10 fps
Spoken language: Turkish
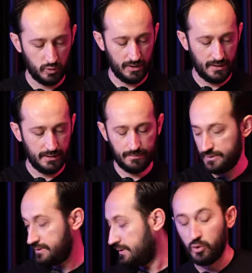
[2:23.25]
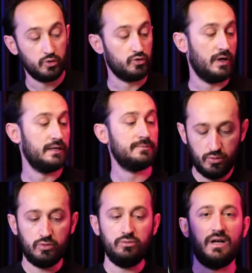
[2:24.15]
Bu şekilde bir boyutu var.
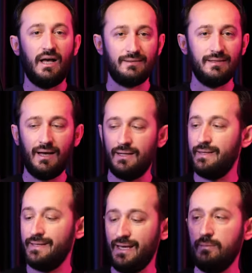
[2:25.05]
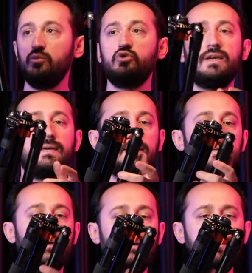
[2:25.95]
Ürün katlı haldeyken bu
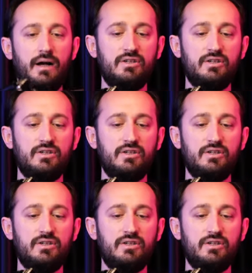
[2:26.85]
şekilde